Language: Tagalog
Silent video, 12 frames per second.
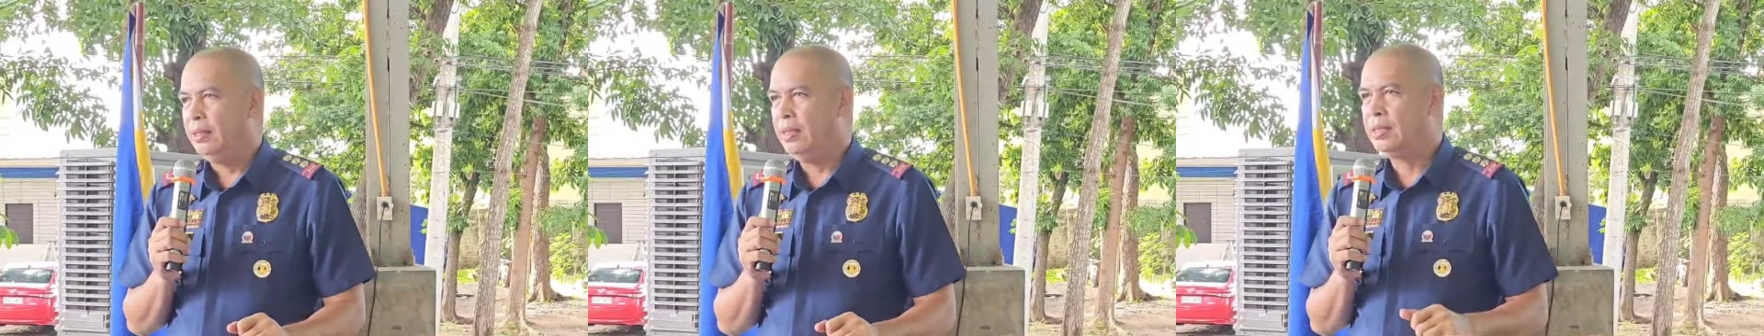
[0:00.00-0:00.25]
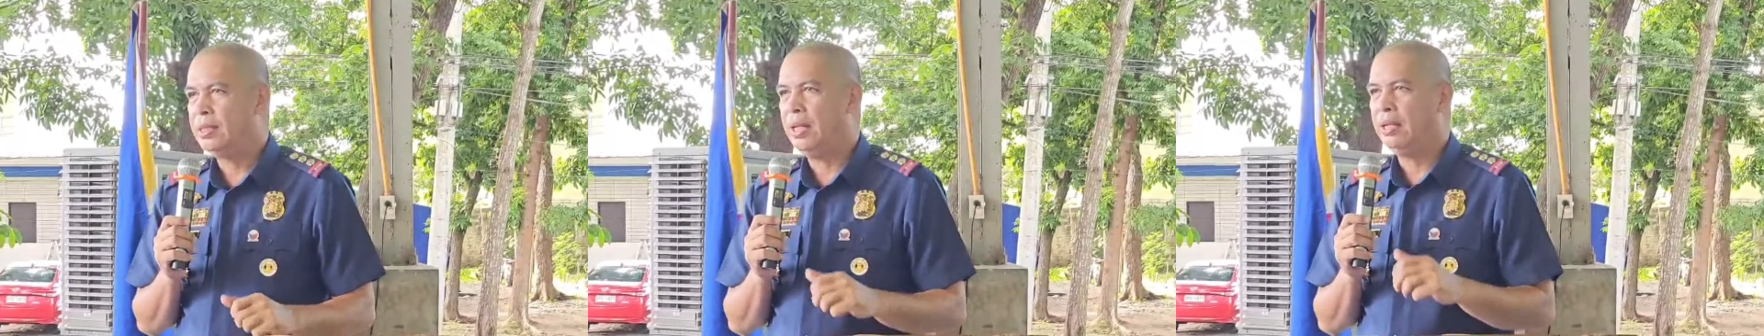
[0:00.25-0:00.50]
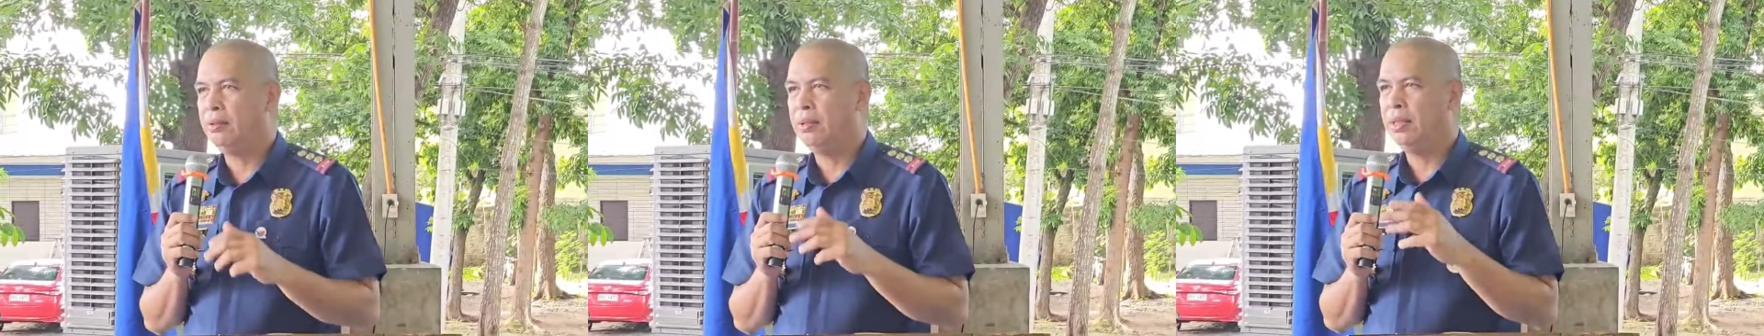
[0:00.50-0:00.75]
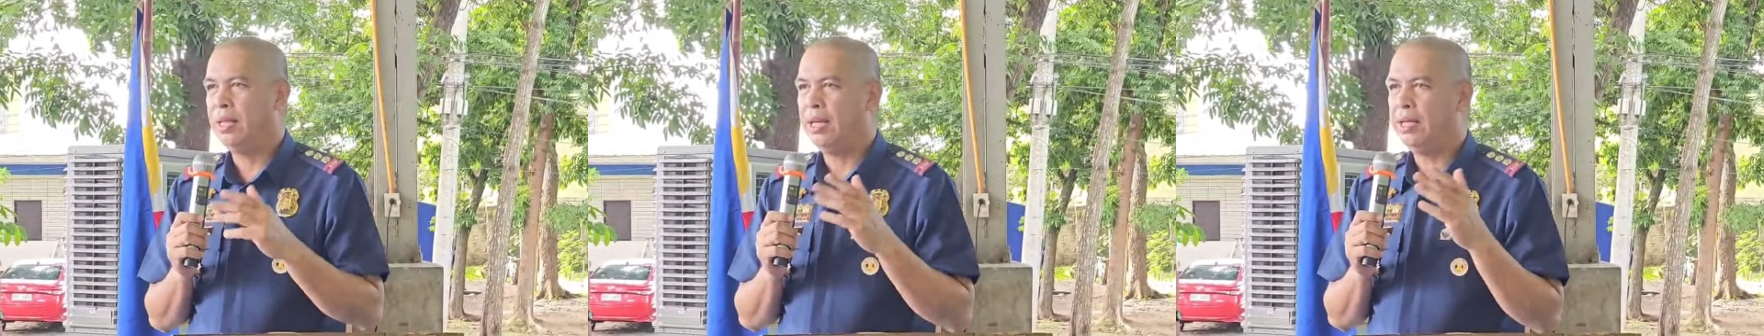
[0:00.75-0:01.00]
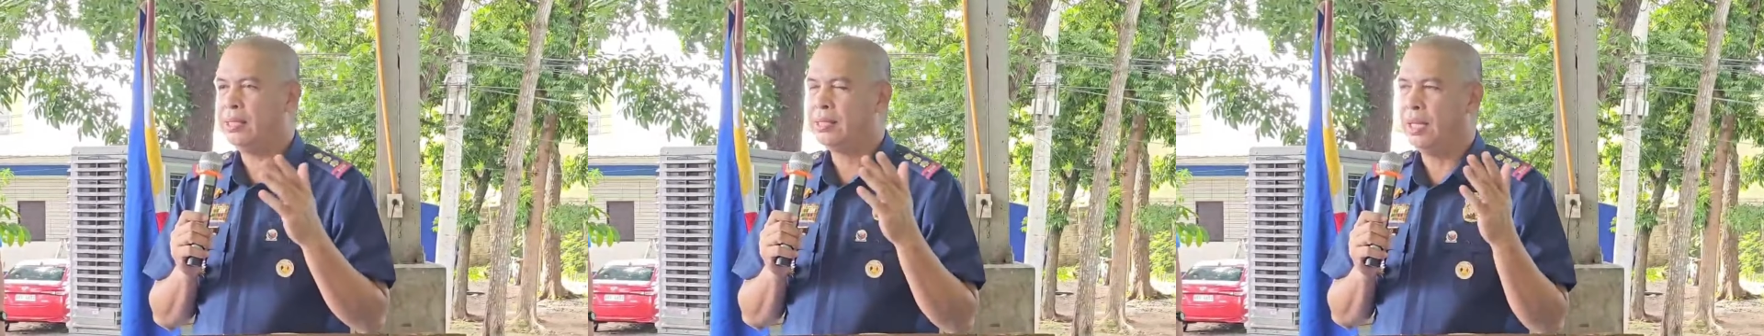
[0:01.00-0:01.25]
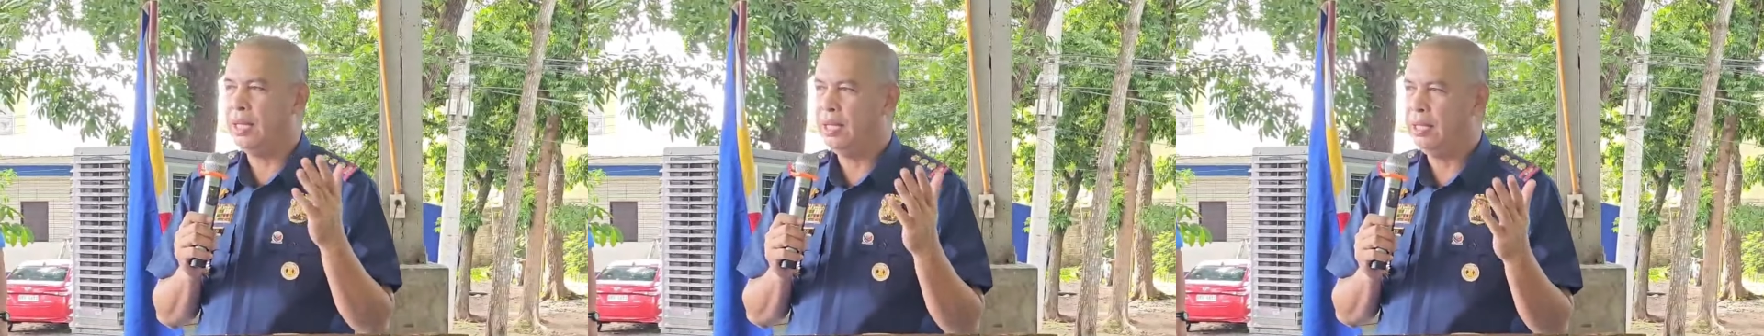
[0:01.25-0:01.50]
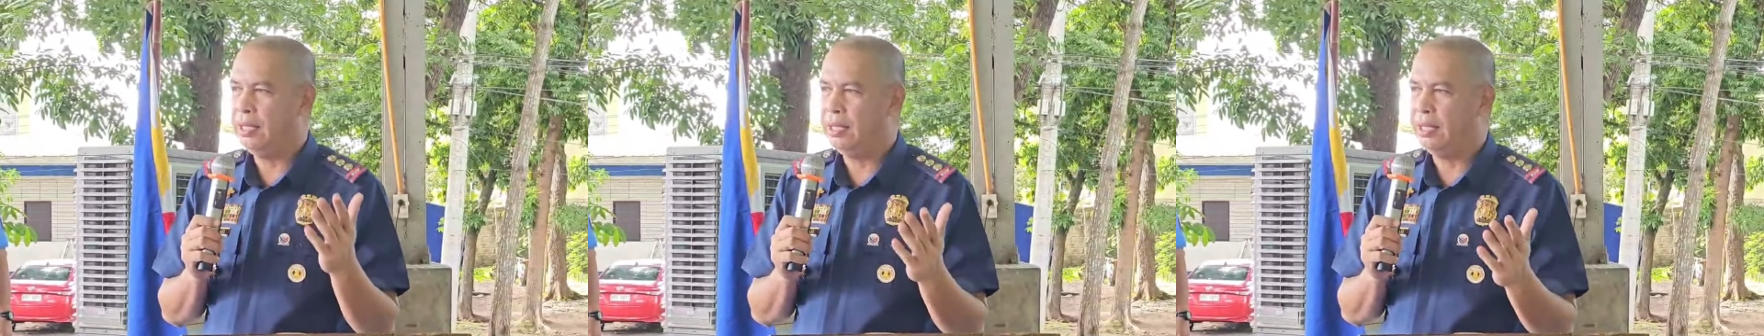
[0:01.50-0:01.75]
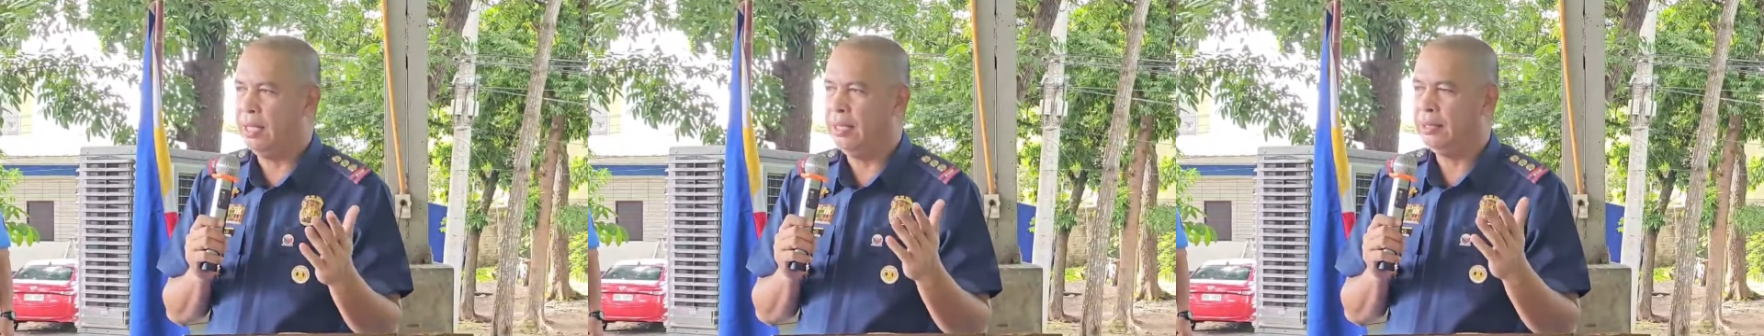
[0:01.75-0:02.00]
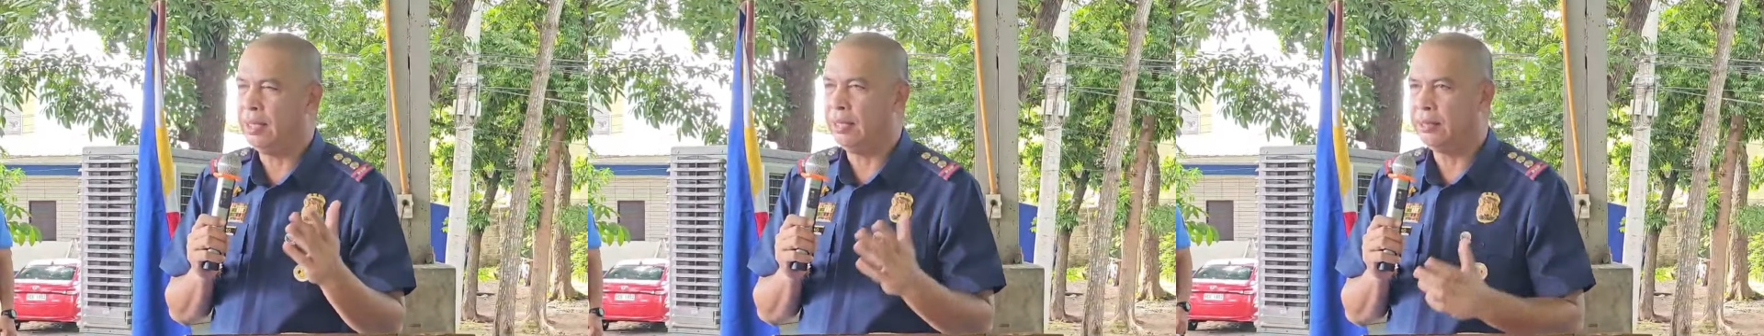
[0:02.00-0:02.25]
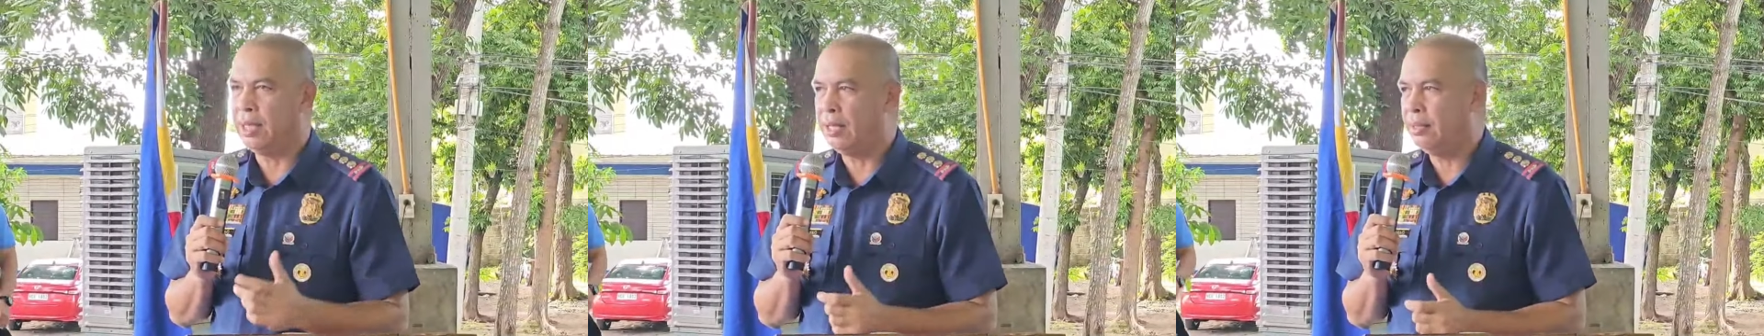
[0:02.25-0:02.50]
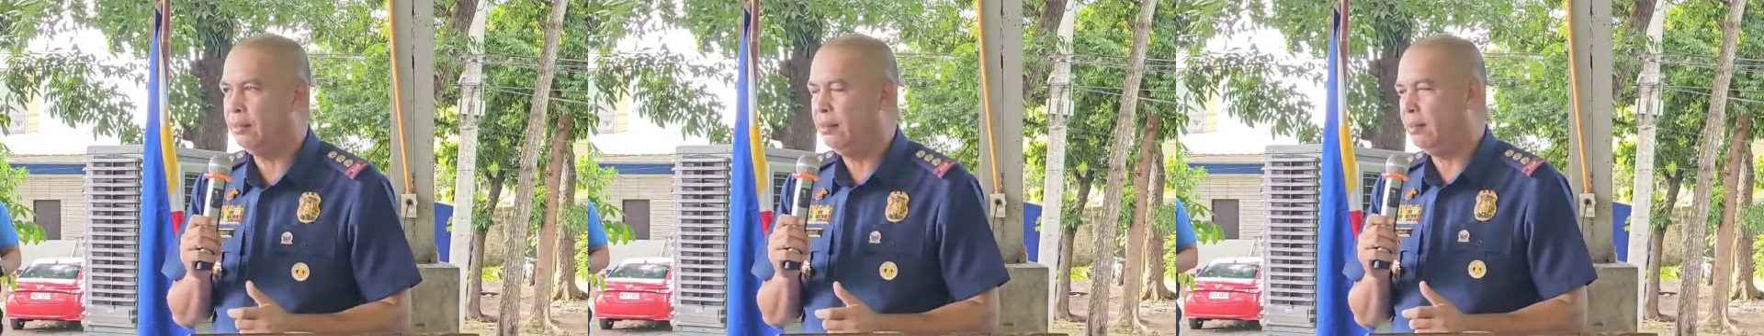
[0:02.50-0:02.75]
upang matiyak ang isang ligtas na komunidad.